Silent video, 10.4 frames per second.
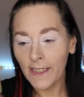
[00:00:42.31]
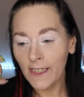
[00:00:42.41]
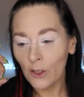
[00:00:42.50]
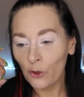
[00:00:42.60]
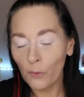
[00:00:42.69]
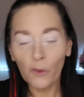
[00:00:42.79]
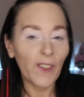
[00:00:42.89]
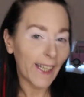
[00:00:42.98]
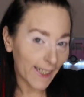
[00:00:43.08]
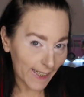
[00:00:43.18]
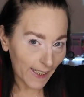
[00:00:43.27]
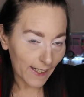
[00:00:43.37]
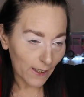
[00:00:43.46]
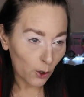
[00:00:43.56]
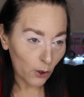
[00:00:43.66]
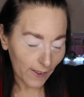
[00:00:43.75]
et de me faire rire
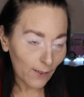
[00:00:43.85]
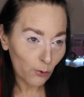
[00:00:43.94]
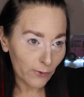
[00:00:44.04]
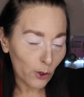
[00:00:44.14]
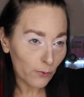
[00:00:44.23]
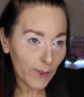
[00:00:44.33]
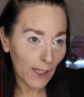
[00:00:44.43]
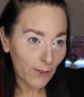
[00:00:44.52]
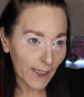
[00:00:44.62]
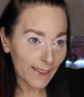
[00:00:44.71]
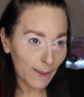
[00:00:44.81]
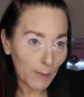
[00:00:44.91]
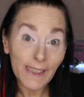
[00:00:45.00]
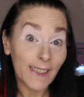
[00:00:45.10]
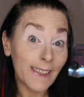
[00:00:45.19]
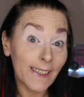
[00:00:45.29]
euh, très souvent avec tes
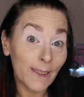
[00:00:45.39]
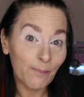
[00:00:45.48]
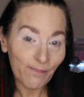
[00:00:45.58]
bêtises.